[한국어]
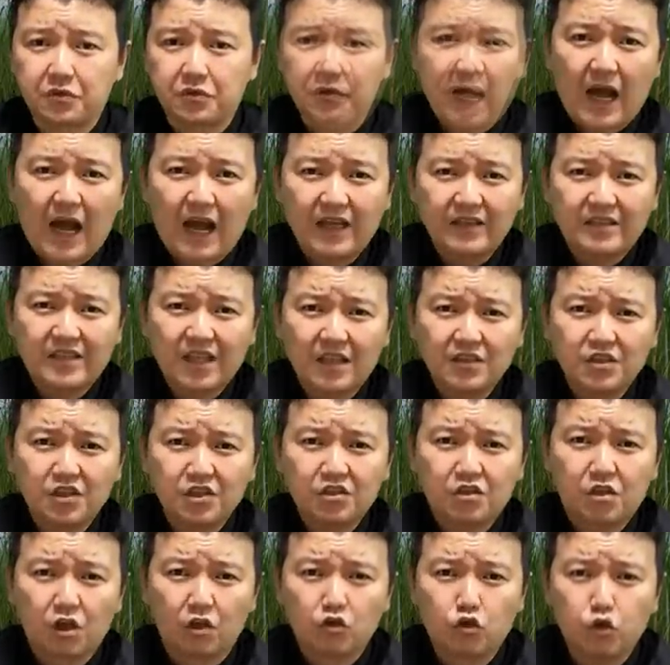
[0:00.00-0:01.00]
하이사즈
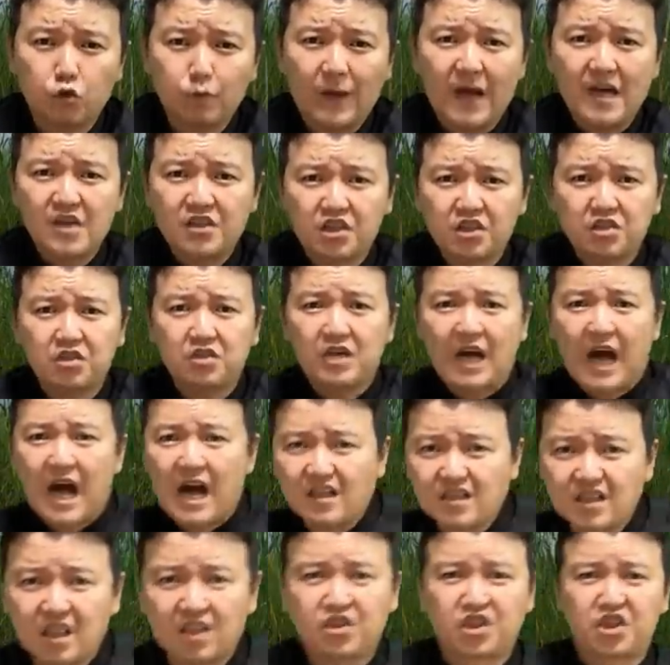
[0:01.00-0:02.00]
전투 방식은
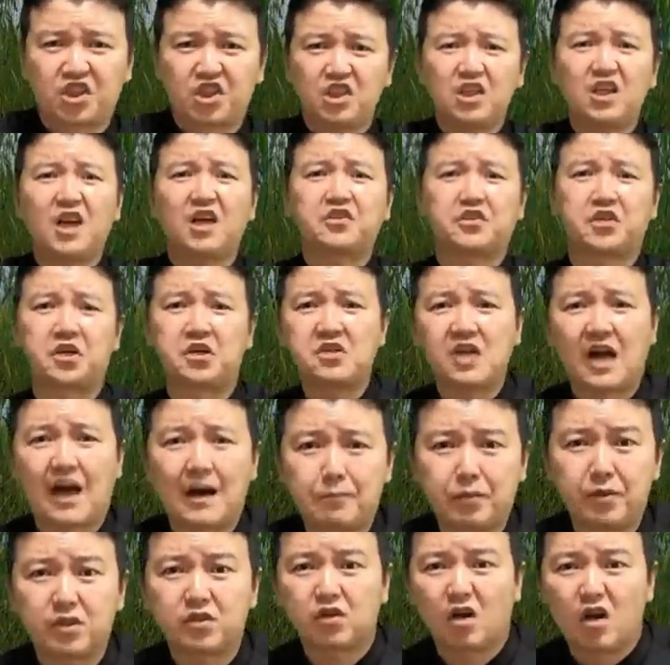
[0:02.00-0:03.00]
항상 지가 제일
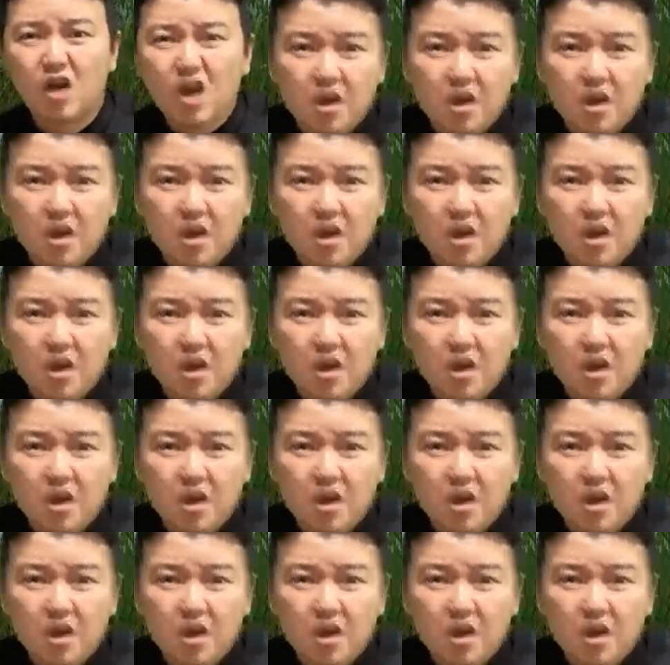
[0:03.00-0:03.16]
앞에서